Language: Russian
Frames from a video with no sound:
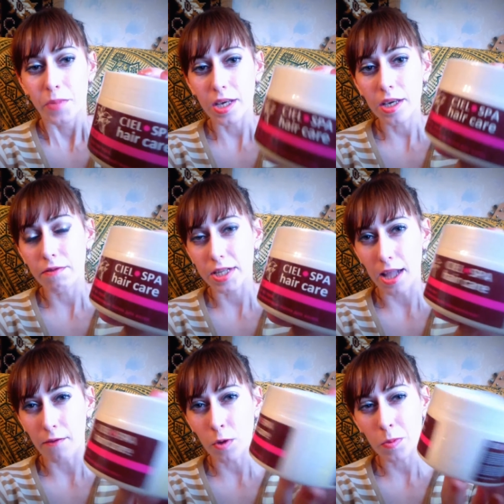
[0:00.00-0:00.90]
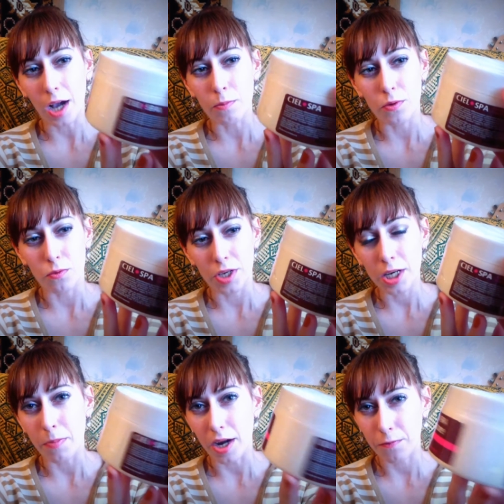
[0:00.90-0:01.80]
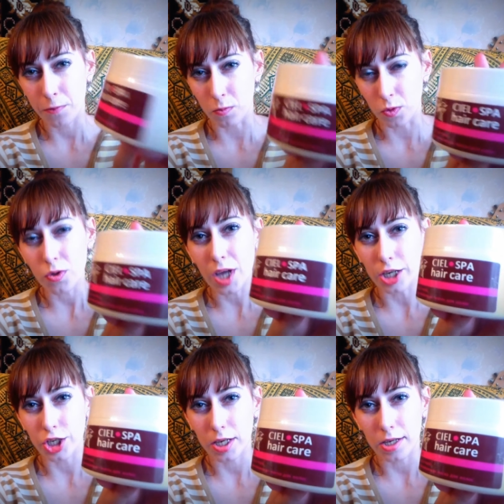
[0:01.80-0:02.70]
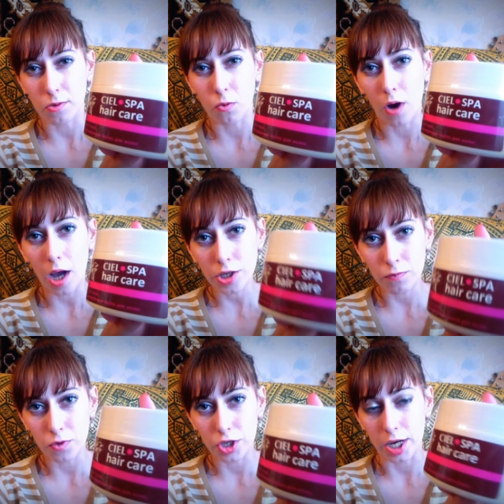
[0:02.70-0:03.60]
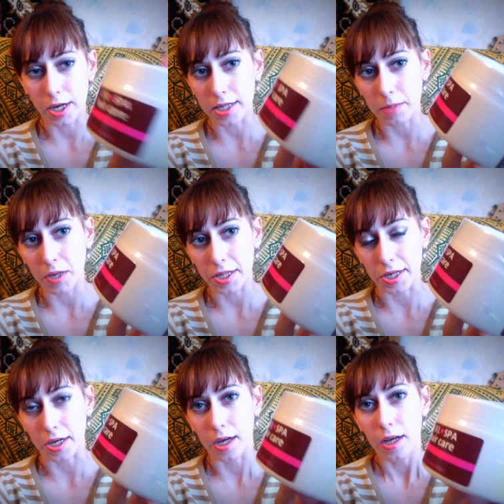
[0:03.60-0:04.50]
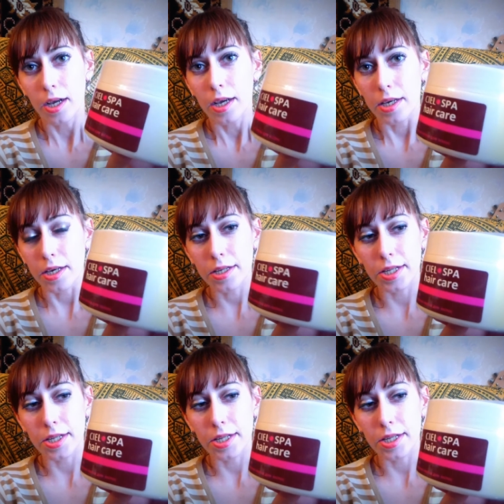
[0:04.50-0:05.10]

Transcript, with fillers: И в основном как бы у них парфюм. Но также есть ухаживающая косметика и